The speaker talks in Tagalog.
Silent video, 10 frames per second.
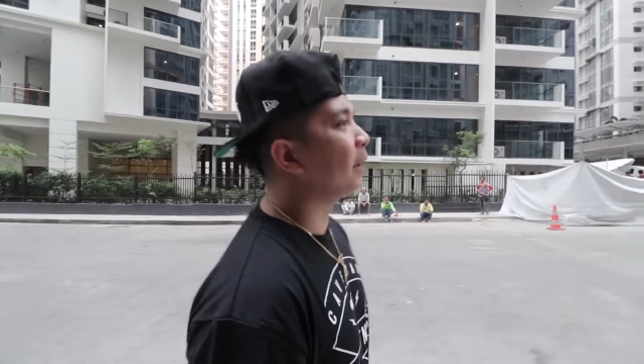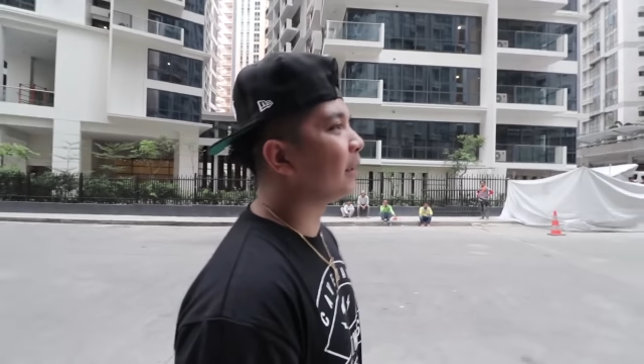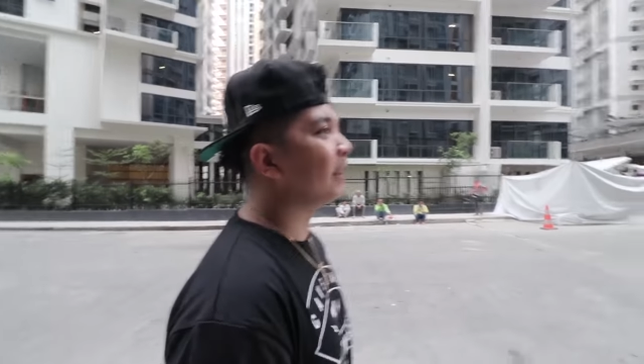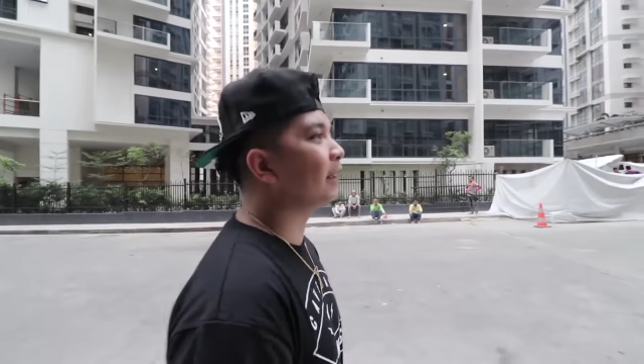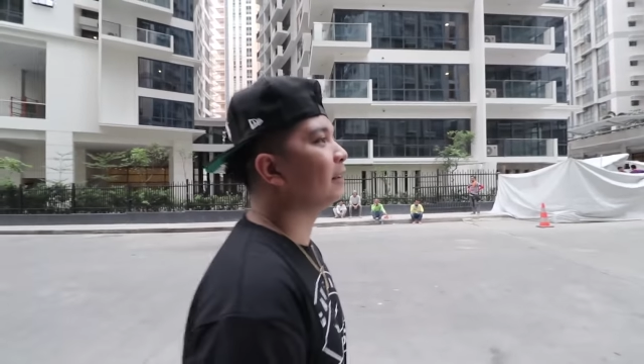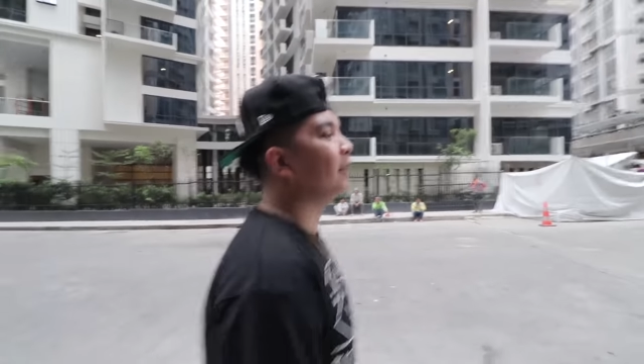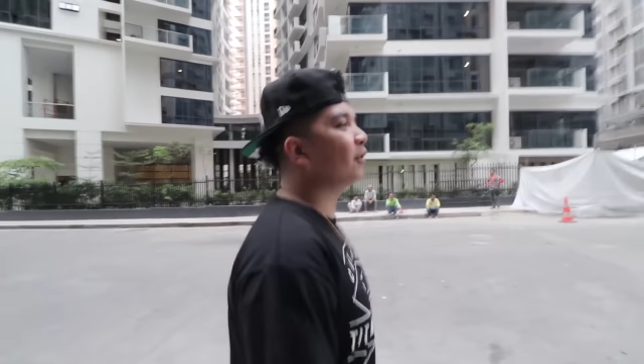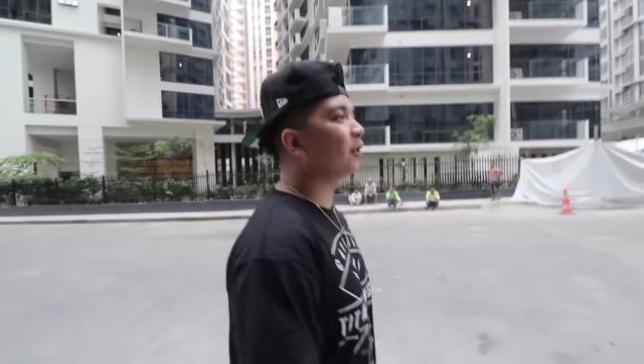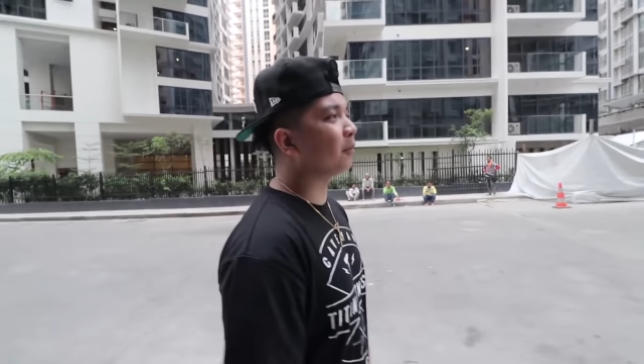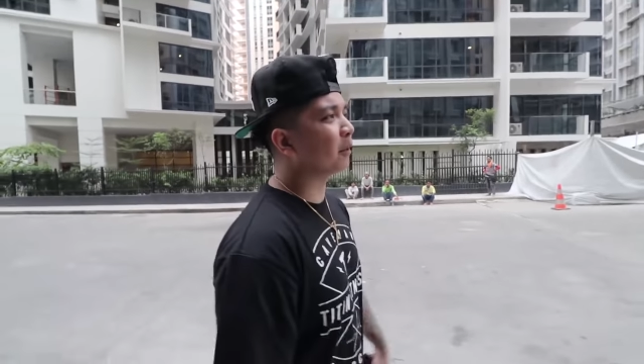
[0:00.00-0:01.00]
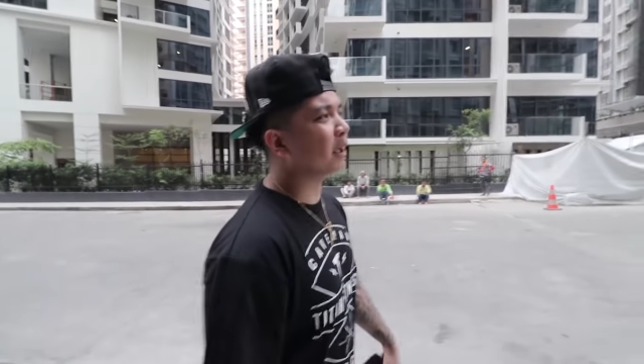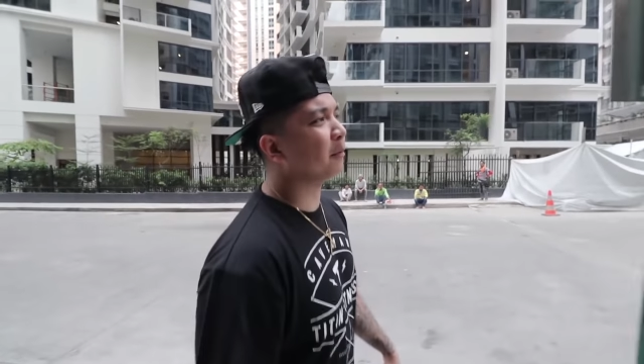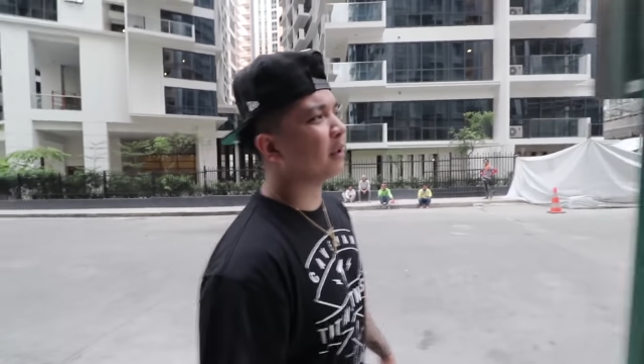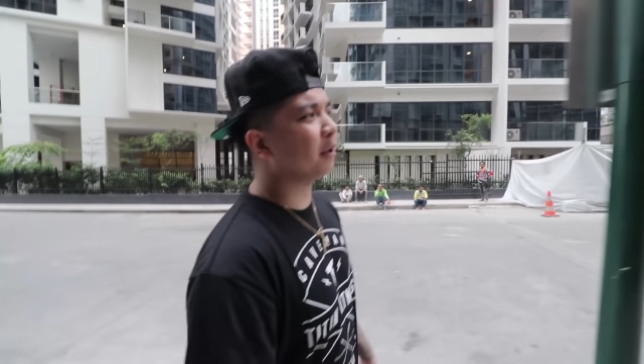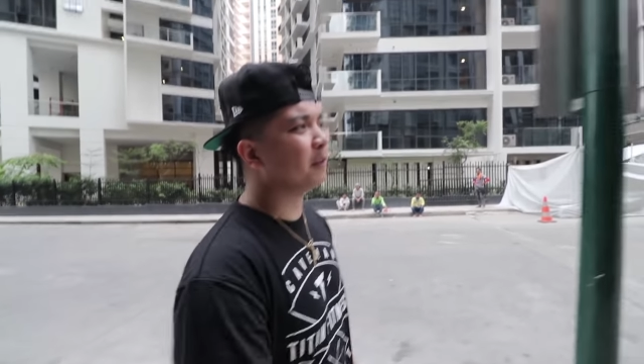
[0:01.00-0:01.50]
But yeah, dito yan.
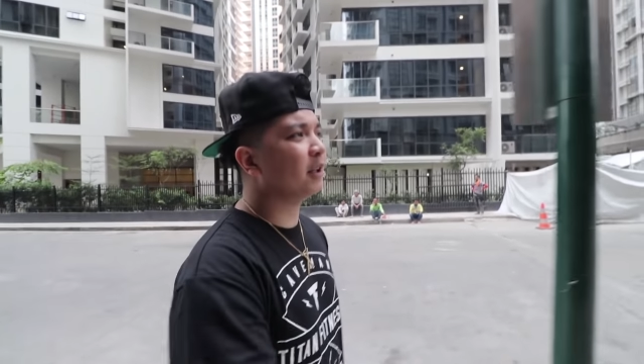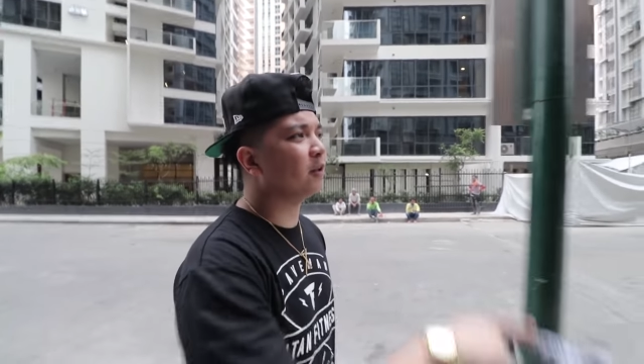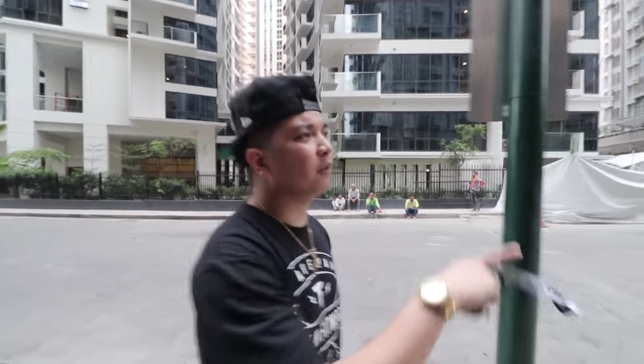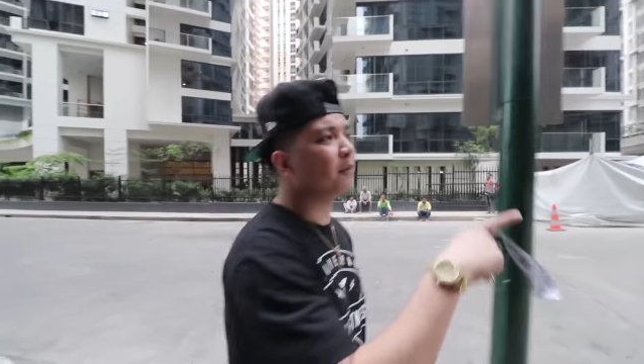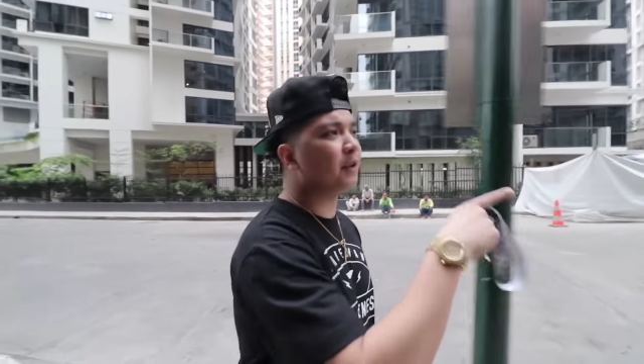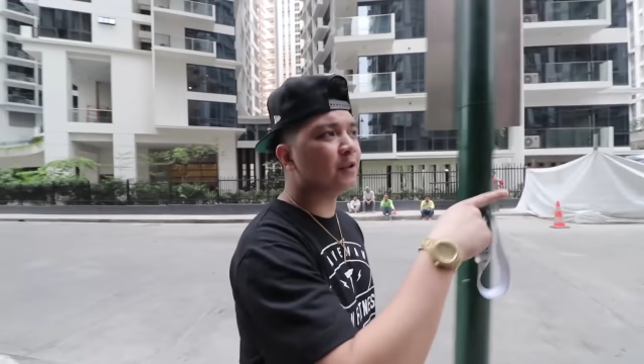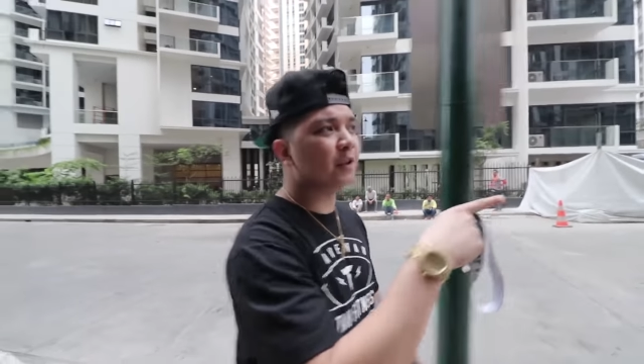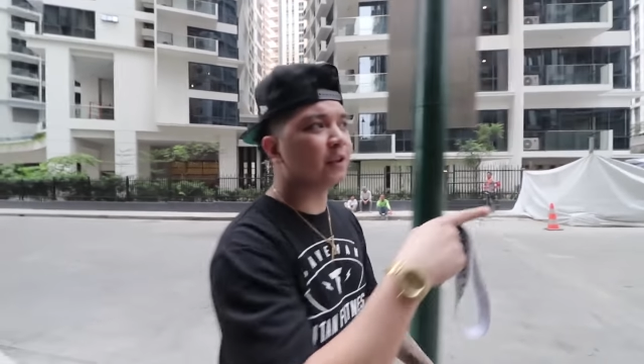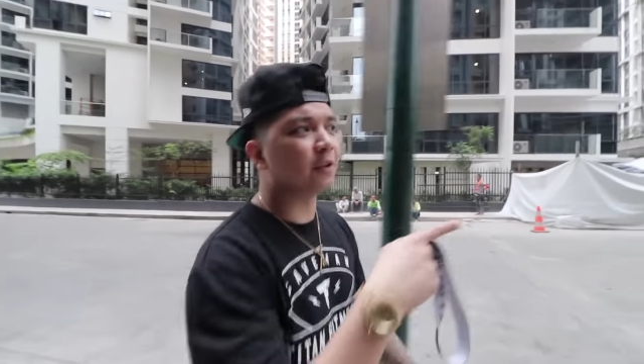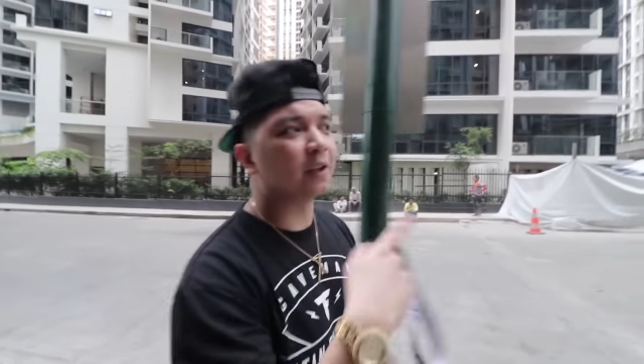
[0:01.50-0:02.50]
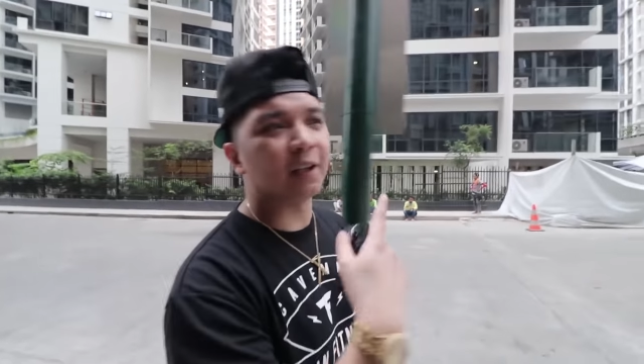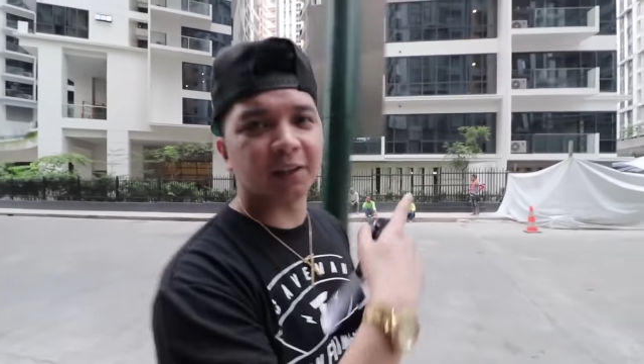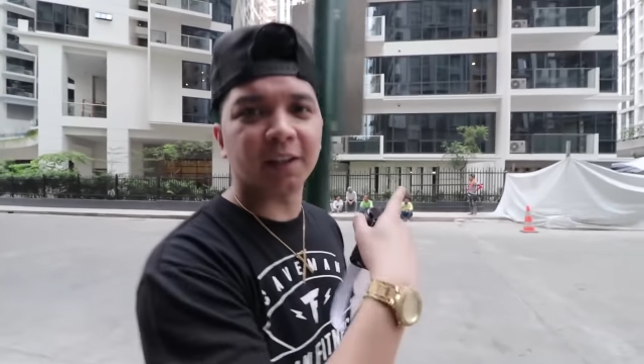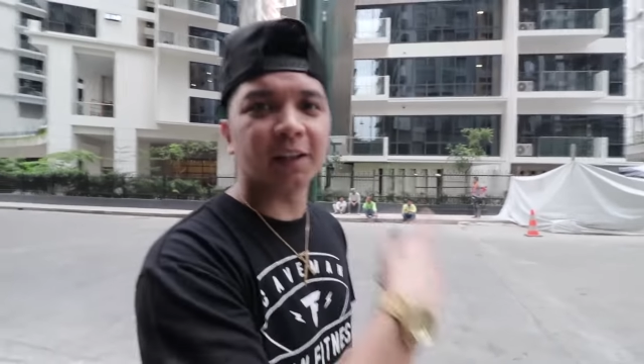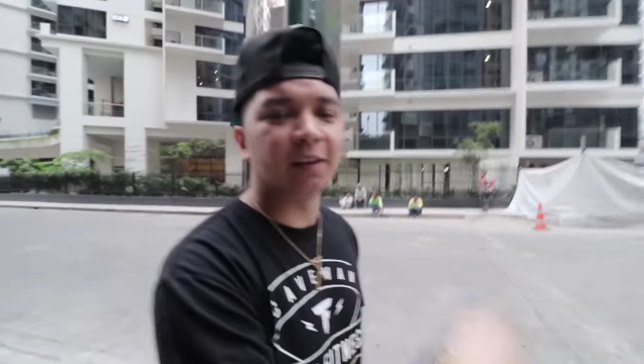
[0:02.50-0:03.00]
Marami rin kami ginawang video dito na
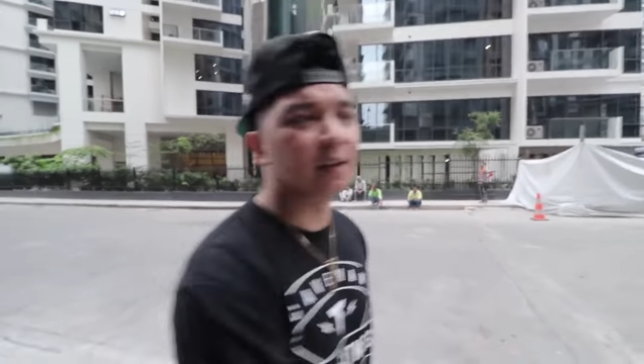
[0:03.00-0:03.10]
nag-trend.